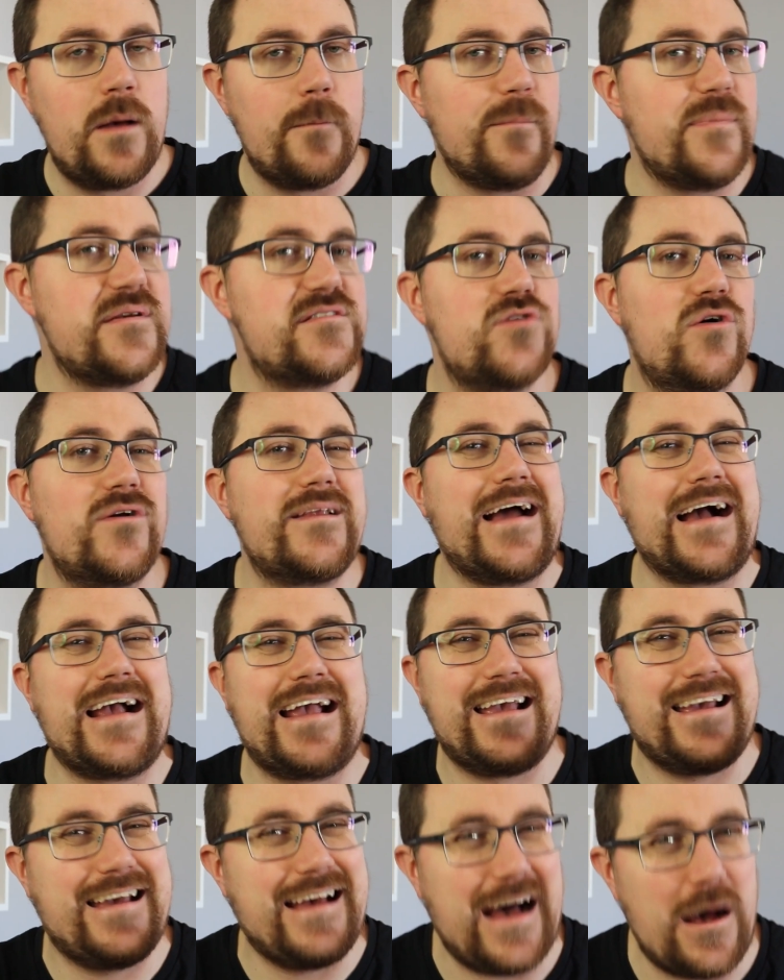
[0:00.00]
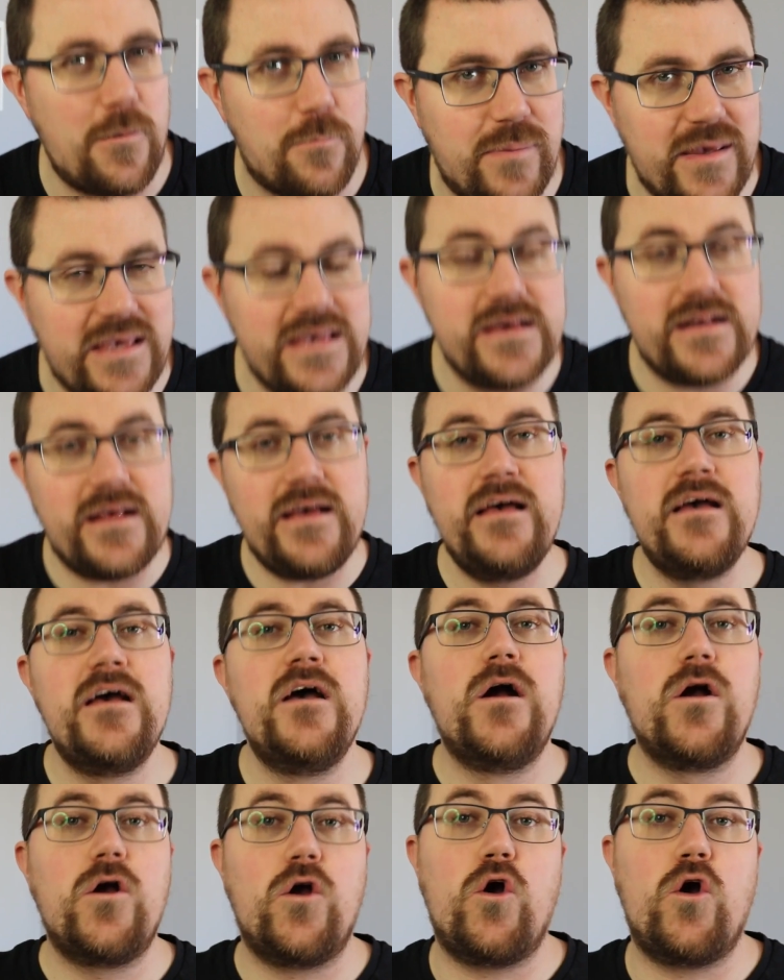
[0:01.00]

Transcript: bisogna capire